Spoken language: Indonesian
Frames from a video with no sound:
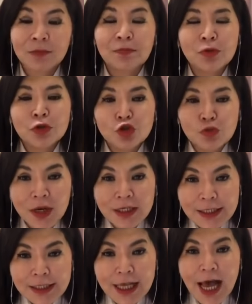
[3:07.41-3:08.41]
Debu cuma
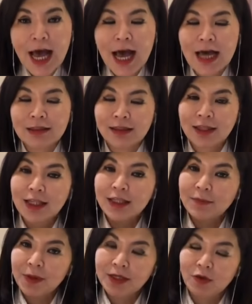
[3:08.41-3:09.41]
sesaat,
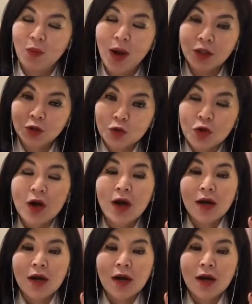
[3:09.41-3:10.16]
nanti pada waktu